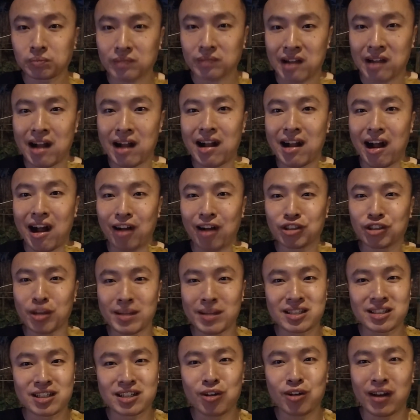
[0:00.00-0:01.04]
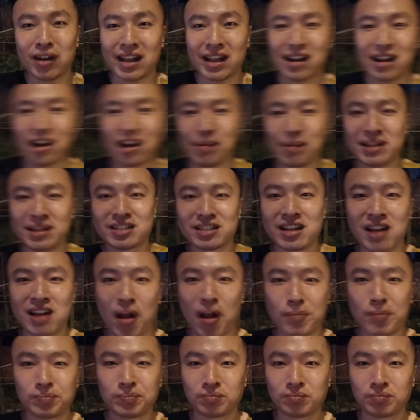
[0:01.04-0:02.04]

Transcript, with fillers: 刚刚好久没吃过那个烤面筋了，